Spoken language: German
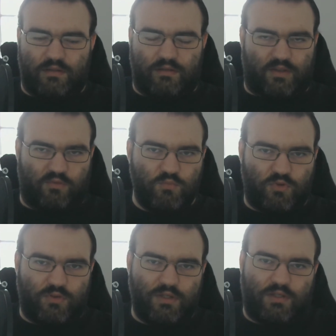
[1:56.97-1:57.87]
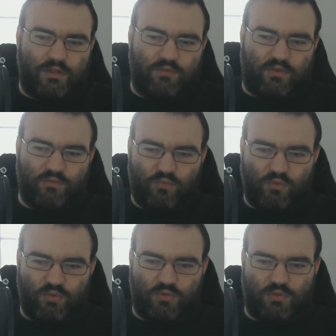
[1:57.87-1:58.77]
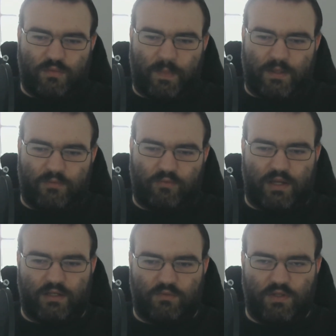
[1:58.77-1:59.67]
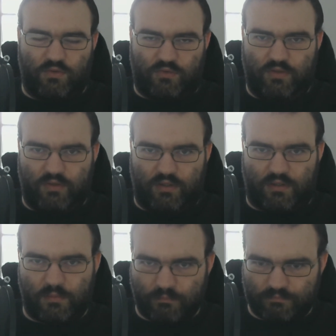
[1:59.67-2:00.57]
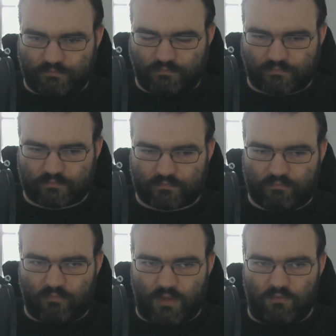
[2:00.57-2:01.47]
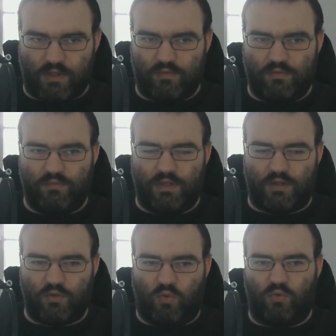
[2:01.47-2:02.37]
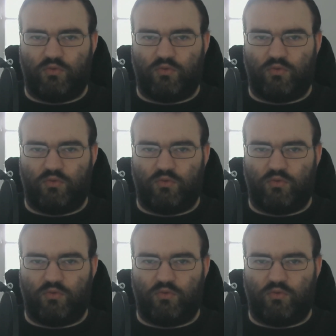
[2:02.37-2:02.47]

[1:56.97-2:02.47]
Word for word: das müsste ich dann wissen für weitere Videos dieser Art. Weil wenn wir wieder in großen